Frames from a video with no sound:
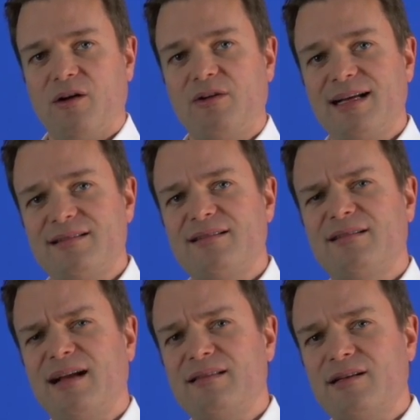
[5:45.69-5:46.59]
Und das
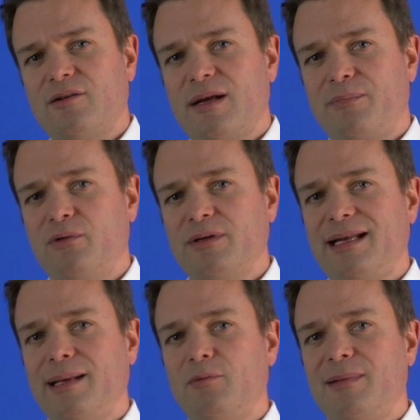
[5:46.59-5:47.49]
ist ganz genau der Punkt. In
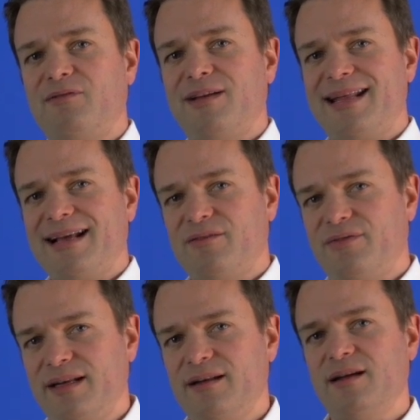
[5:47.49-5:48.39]
dem Moment, wenn der
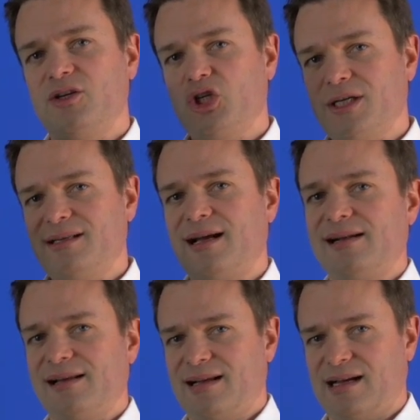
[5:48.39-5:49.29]
Gewinn Schritt
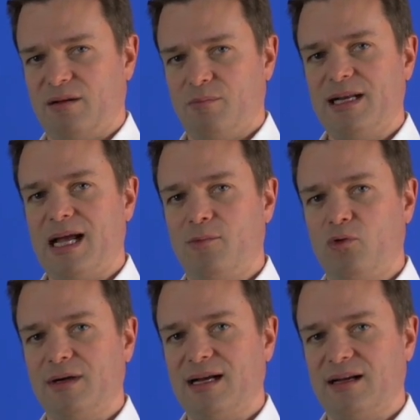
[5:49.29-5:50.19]
halten kann mit einem
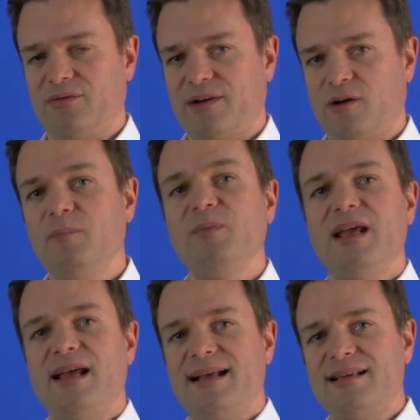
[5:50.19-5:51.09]
hohen KGV,
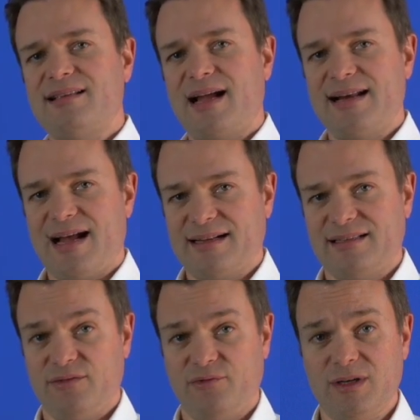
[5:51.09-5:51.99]
ist eine
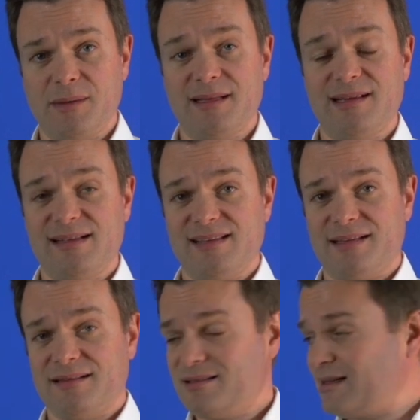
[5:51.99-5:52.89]
Aktie fundamental sehr
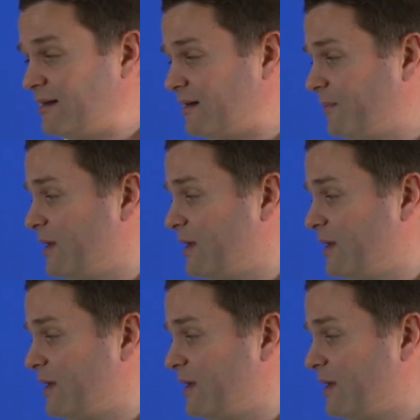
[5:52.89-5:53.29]
interessant.